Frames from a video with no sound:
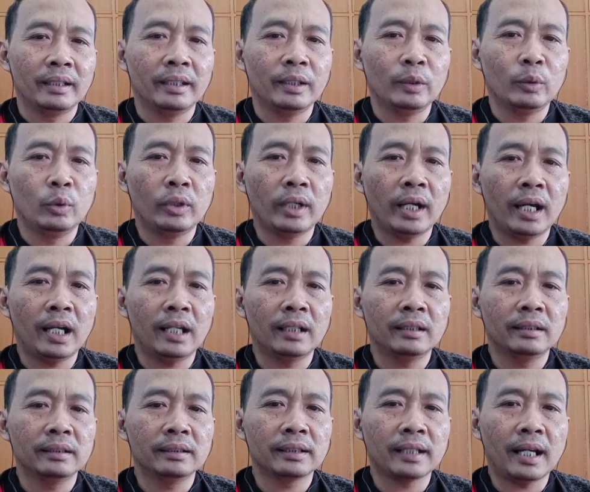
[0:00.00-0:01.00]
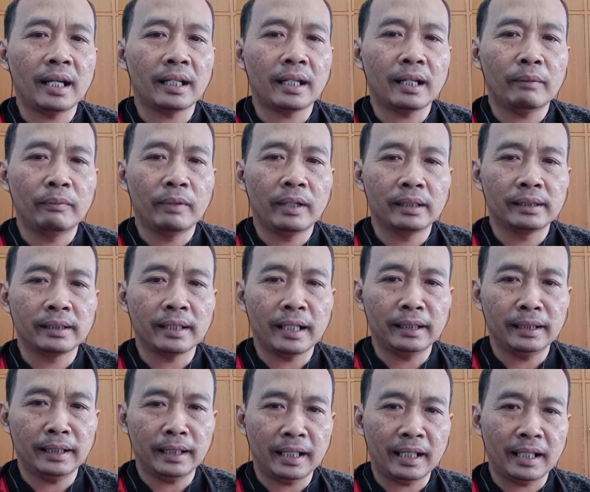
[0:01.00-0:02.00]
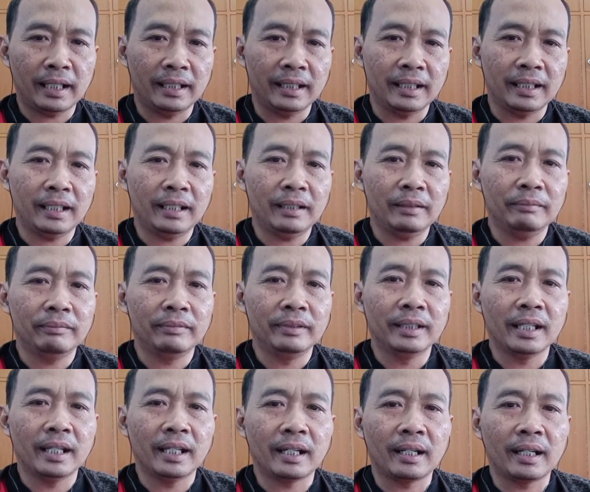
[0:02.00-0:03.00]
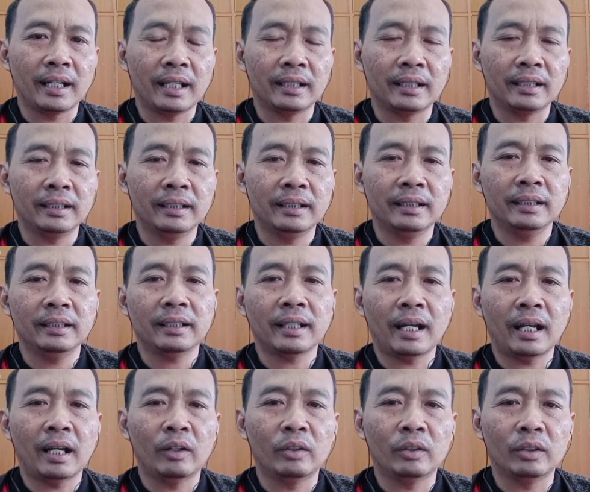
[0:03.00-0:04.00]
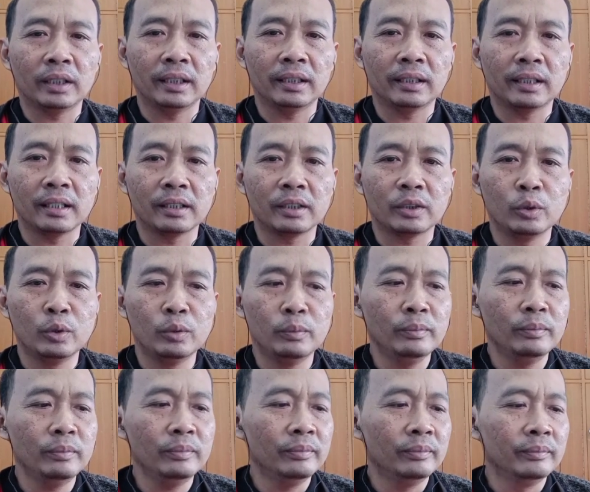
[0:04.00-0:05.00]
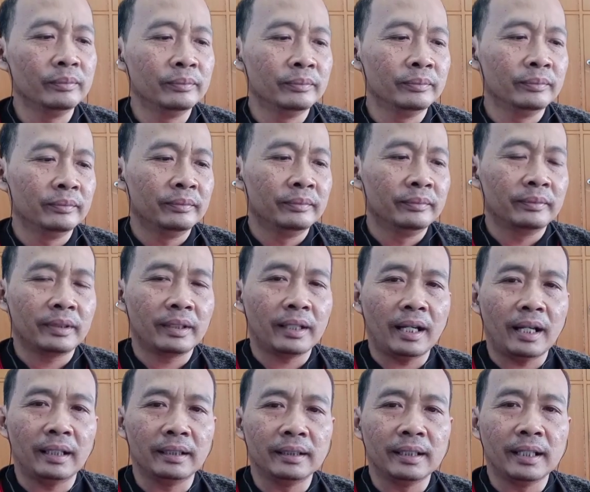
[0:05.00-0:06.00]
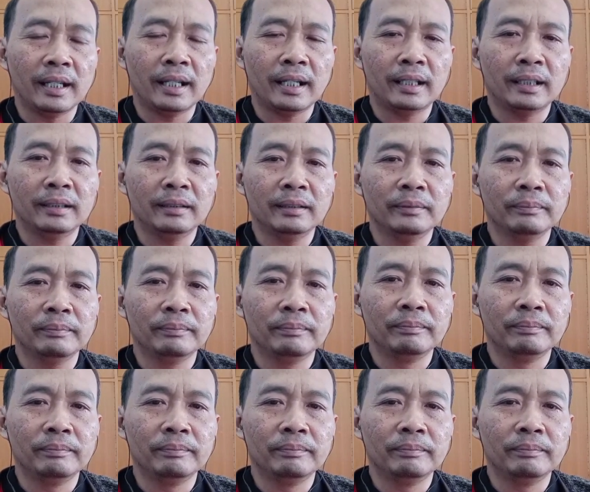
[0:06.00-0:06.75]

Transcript: Tirukan cara bacanya ya, biar nanti kalau kita zoom kalian